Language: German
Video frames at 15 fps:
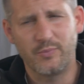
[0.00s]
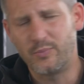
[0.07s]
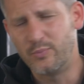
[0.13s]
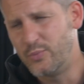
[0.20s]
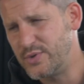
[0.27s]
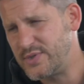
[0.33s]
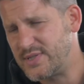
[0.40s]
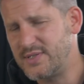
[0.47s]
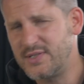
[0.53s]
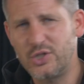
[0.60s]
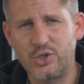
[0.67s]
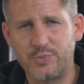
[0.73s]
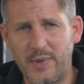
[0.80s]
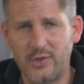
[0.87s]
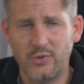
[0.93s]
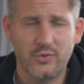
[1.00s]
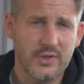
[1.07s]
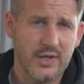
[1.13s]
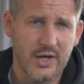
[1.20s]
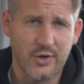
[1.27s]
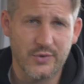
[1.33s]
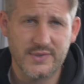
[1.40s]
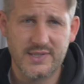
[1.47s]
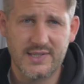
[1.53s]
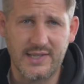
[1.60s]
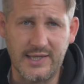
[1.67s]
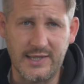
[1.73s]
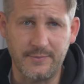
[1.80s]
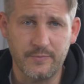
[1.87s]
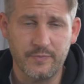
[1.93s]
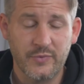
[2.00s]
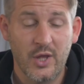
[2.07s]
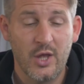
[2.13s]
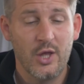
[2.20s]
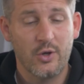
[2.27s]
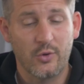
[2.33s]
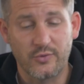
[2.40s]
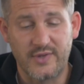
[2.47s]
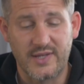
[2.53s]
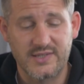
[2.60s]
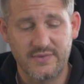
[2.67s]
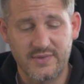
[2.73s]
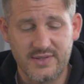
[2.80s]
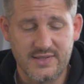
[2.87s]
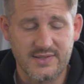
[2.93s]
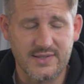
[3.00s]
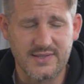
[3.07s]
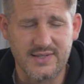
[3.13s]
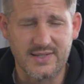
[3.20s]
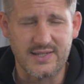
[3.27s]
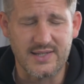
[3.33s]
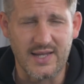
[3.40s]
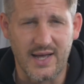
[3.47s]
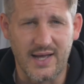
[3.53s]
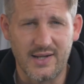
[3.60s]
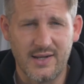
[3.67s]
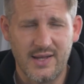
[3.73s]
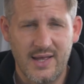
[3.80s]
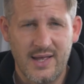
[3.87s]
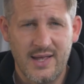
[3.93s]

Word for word: Wir müssen die Spannung da rauskriegen und deswegen ist es ideal,